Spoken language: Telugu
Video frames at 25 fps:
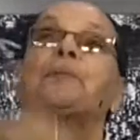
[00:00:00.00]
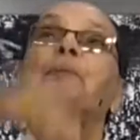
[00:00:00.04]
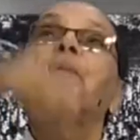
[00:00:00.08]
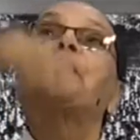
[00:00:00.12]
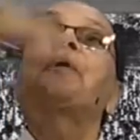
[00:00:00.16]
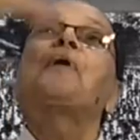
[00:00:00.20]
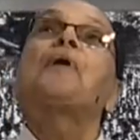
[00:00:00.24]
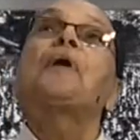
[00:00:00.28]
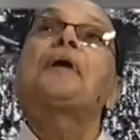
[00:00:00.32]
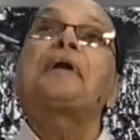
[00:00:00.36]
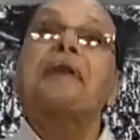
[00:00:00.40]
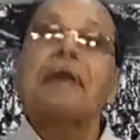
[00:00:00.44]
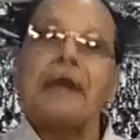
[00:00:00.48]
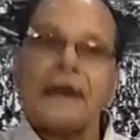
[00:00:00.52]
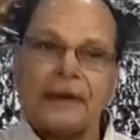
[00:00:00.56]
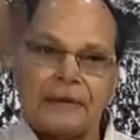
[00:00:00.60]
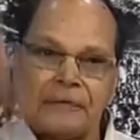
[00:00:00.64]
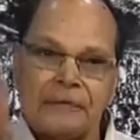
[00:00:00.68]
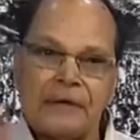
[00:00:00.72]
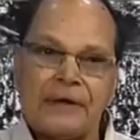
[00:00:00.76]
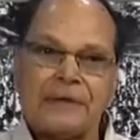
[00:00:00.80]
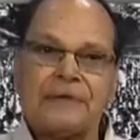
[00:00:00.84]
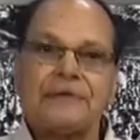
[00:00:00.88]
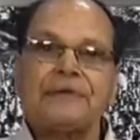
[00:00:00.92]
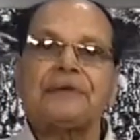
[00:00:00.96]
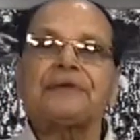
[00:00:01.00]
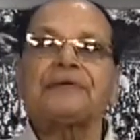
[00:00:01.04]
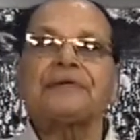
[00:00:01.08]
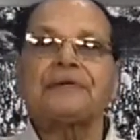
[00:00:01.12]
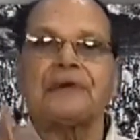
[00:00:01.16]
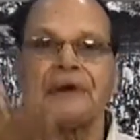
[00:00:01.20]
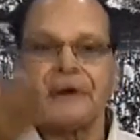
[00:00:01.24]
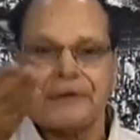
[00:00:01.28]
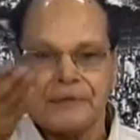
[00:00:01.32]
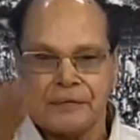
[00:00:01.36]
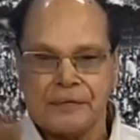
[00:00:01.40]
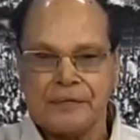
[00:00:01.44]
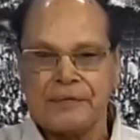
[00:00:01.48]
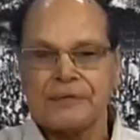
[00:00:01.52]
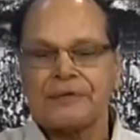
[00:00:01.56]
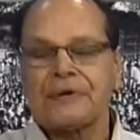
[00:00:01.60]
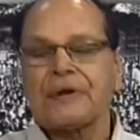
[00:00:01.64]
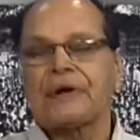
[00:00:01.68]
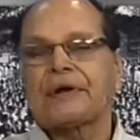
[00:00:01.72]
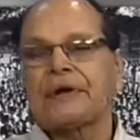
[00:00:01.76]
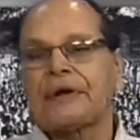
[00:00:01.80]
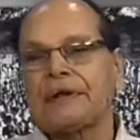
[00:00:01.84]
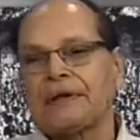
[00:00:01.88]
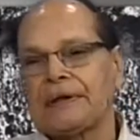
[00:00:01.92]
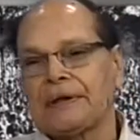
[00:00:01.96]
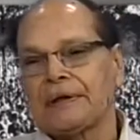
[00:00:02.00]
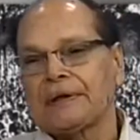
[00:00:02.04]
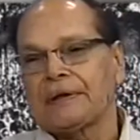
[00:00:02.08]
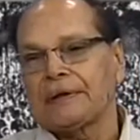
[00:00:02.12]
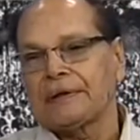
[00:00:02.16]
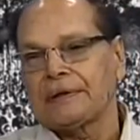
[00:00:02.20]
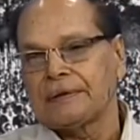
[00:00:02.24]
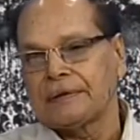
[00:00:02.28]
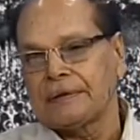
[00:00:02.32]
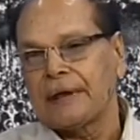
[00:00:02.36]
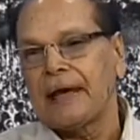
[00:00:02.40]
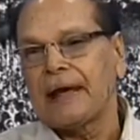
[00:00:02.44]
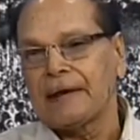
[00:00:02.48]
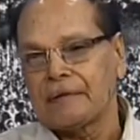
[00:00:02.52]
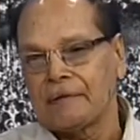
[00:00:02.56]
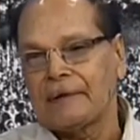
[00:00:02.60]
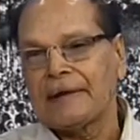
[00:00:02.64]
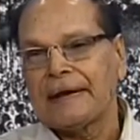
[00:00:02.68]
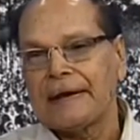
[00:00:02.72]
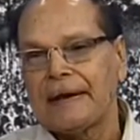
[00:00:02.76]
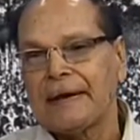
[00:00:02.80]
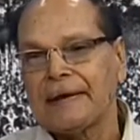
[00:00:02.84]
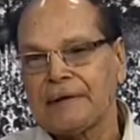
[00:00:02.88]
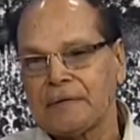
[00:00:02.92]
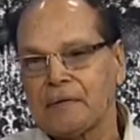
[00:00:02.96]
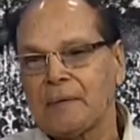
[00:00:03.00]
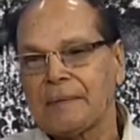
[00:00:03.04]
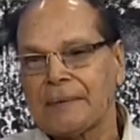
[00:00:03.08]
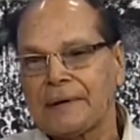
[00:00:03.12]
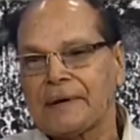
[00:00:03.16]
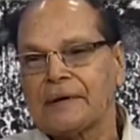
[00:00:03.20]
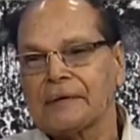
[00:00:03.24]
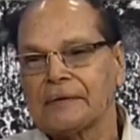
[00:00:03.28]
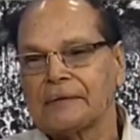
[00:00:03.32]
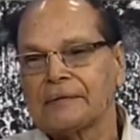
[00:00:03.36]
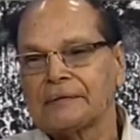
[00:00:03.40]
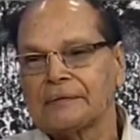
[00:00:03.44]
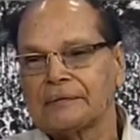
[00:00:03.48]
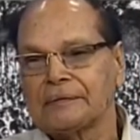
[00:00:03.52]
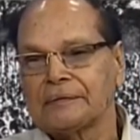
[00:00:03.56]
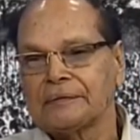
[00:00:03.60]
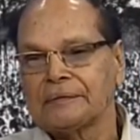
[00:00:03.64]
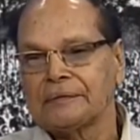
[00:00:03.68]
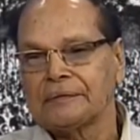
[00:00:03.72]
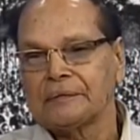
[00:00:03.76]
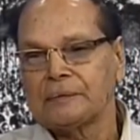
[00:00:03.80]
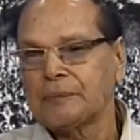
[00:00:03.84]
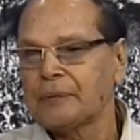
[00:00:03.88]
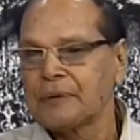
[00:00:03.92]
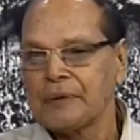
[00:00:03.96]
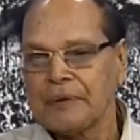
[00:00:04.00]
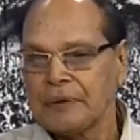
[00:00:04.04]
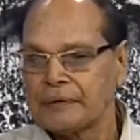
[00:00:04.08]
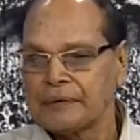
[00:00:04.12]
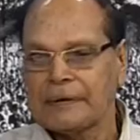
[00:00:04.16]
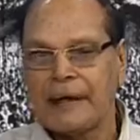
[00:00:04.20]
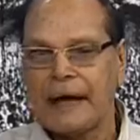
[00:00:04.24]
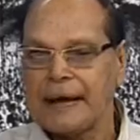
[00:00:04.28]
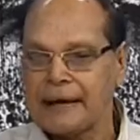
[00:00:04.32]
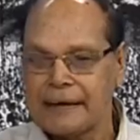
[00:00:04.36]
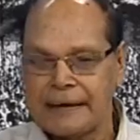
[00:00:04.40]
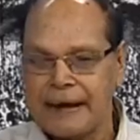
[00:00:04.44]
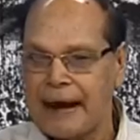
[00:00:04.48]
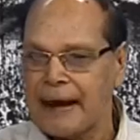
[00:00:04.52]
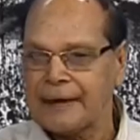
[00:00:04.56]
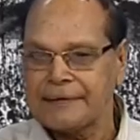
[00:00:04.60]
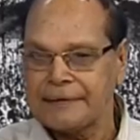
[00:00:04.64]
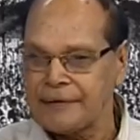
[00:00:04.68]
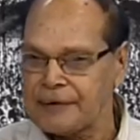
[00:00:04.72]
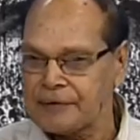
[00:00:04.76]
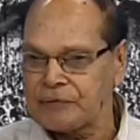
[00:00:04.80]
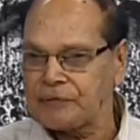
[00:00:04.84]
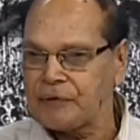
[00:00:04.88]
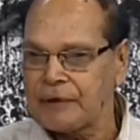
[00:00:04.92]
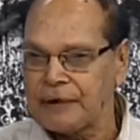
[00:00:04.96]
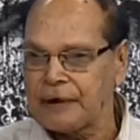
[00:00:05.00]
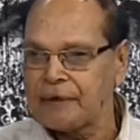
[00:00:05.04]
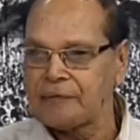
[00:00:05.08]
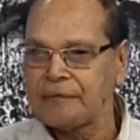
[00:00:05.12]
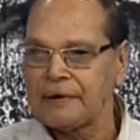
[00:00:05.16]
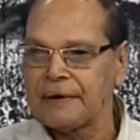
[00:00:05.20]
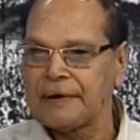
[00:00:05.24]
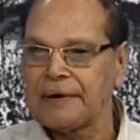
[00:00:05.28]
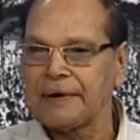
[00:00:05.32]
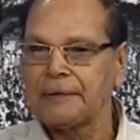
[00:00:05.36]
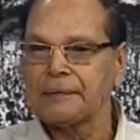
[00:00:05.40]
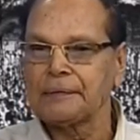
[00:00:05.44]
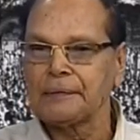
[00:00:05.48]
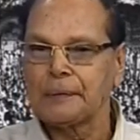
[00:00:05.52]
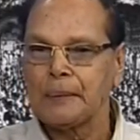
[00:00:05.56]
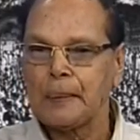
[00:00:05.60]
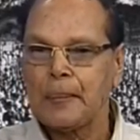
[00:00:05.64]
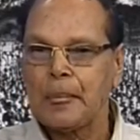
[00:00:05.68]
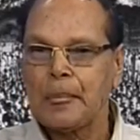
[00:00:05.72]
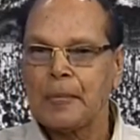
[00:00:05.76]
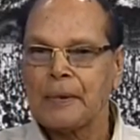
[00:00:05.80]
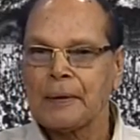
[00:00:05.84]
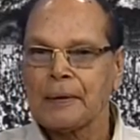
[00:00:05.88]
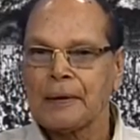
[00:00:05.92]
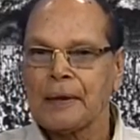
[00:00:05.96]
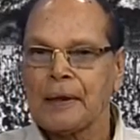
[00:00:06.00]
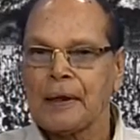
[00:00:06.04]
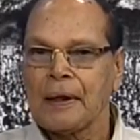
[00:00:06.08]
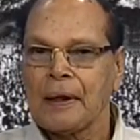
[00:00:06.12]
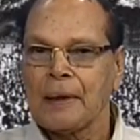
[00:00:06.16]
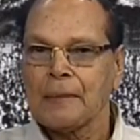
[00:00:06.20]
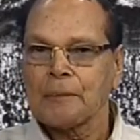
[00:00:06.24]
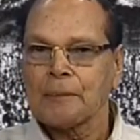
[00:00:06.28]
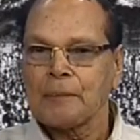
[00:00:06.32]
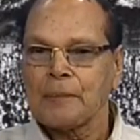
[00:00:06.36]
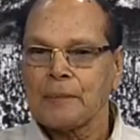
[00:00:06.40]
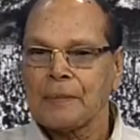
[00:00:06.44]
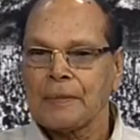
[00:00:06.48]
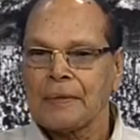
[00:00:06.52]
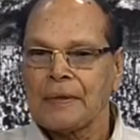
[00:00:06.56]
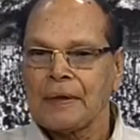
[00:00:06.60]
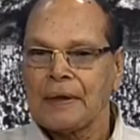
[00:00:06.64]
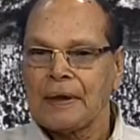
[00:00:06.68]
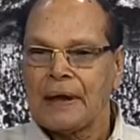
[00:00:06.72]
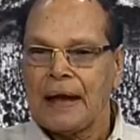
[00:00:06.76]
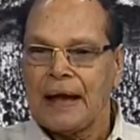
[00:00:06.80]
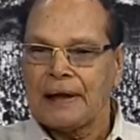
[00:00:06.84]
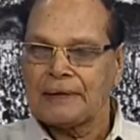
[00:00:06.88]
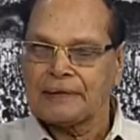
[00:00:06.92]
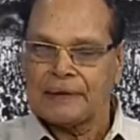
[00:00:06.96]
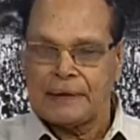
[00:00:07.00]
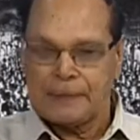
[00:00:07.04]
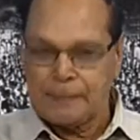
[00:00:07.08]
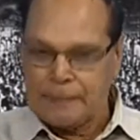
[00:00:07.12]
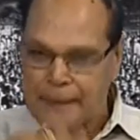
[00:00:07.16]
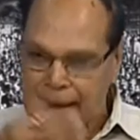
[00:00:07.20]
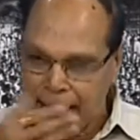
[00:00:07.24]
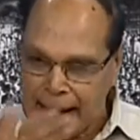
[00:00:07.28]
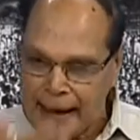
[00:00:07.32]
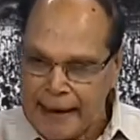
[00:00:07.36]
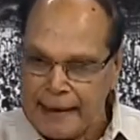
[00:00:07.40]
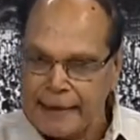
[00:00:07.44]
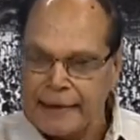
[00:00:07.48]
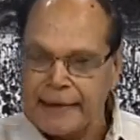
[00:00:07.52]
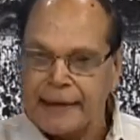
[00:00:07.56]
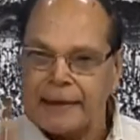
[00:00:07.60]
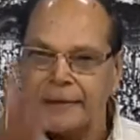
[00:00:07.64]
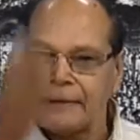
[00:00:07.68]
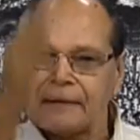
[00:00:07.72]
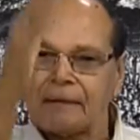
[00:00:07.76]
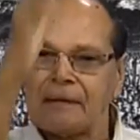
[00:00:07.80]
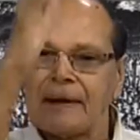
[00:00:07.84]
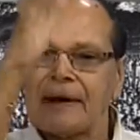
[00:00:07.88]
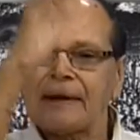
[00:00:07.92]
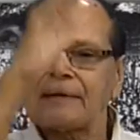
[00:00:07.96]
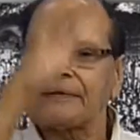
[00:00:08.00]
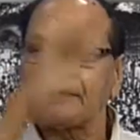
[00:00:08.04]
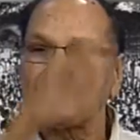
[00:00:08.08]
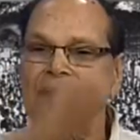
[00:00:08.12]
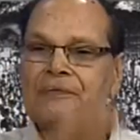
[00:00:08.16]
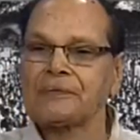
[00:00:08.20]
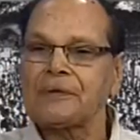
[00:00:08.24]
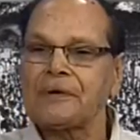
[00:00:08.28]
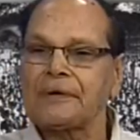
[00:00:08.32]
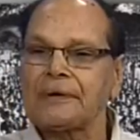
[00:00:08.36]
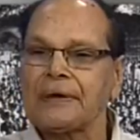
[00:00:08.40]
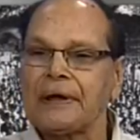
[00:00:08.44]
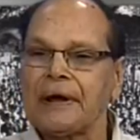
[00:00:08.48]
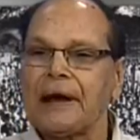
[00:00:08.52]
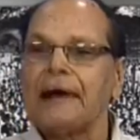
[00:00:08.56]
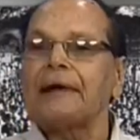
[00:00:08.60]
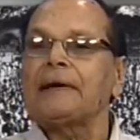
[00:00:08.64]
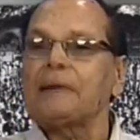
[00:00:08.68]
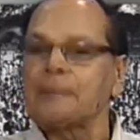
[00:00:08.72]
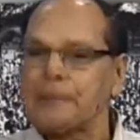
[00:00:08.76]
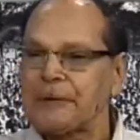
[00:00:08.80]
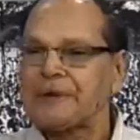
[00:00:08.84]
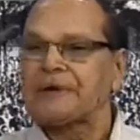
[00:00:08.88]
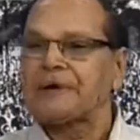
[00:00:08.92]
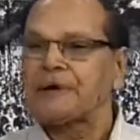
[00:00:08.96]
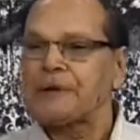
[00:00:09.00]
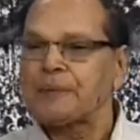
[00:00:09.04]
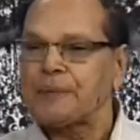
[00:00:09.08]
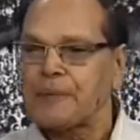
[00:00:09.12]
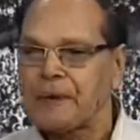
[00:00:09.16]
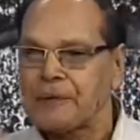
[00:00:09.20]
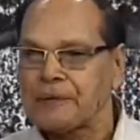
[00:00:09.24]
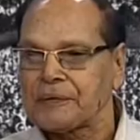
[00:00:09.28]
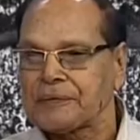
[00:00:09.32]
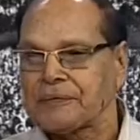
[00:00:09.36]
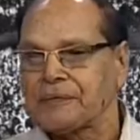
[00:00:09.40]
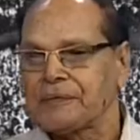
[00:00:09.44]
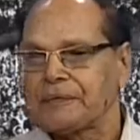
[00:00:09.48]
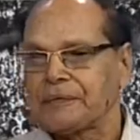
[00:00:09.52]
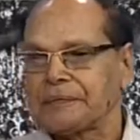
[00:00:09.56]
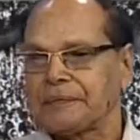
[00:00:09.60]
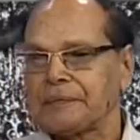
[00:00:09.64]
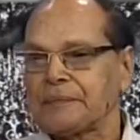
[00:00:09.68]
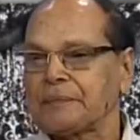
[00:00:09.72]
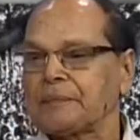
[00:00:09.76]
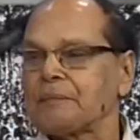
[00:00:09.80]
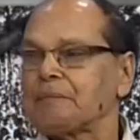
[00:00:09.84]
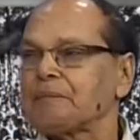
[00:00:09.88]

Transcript: ఎప్పుడో డేట్ వేసి ఇచ్చినటువంటి చెక్ అది దానివల్ల ఏంటి ఉపయోగం ఇప్పుడు దాన్ని క్యాష్ చేసుకోవడానికి వీల్లేదు అసలు బ్యాంకే దివాళా తీస్తోంది అంటే బ్రిటిష్ ప్రభుత్వం